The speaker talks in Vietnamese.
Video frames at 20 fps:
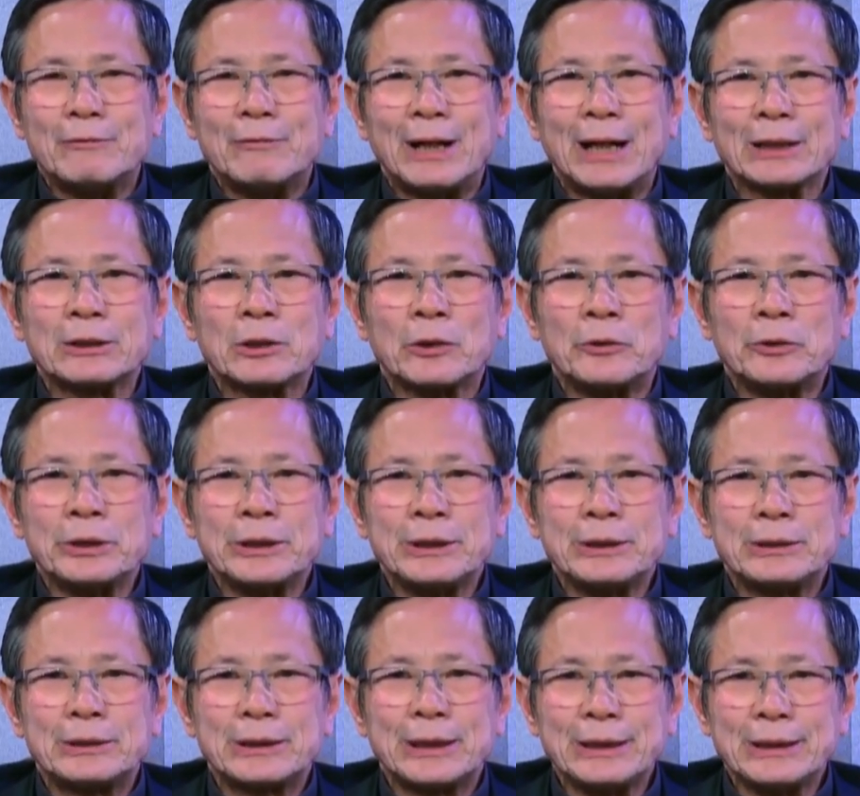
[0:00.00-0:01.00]
và
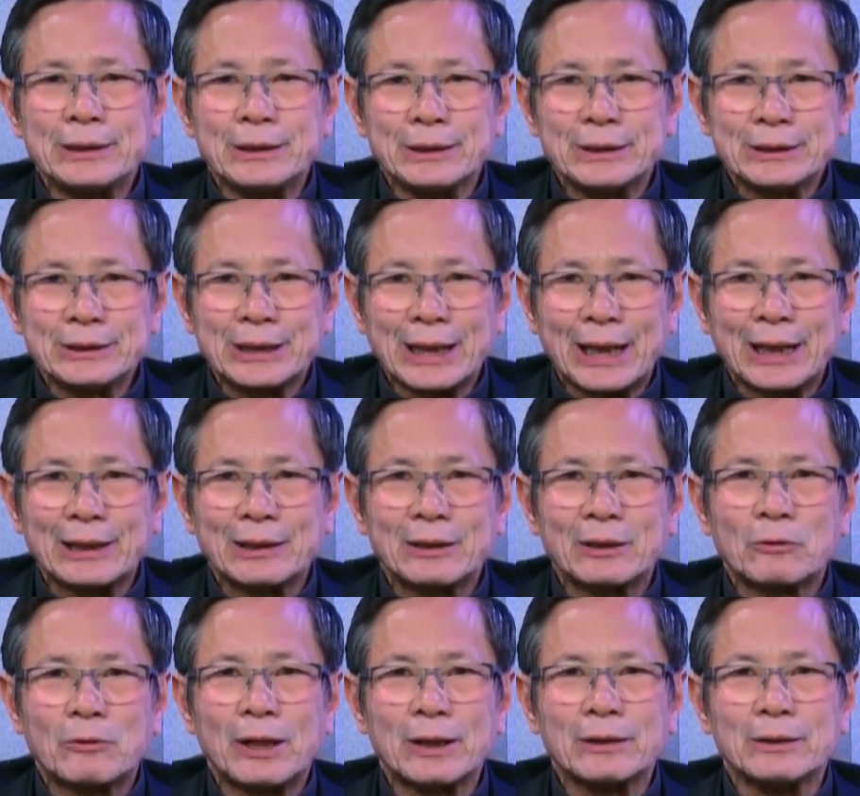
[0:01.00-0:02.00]
tôi tin tưởng rằng
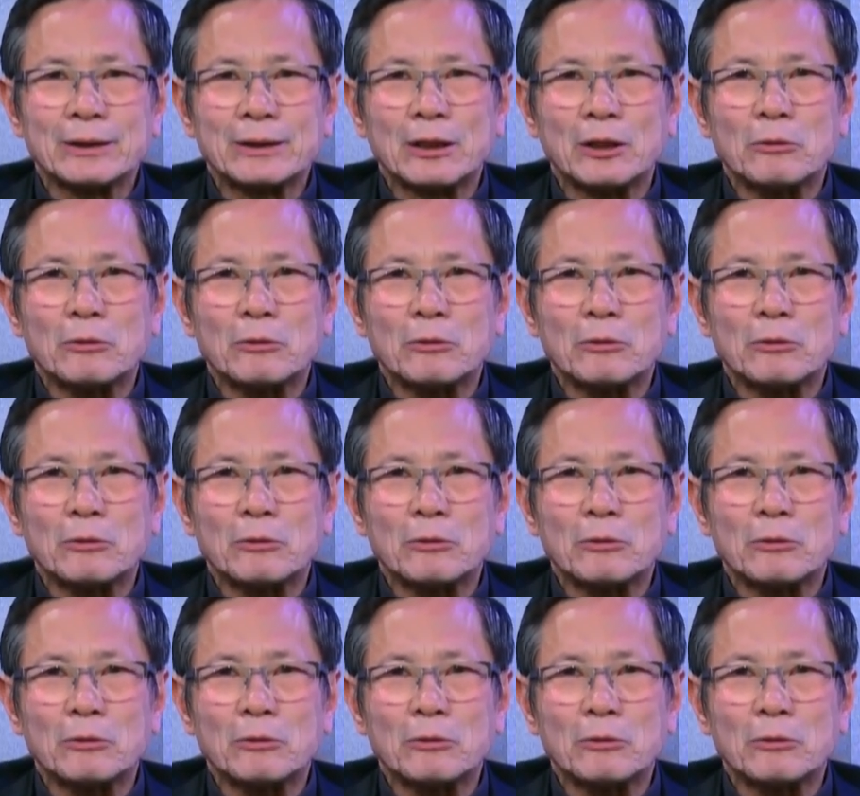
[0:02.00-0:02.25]
qua lời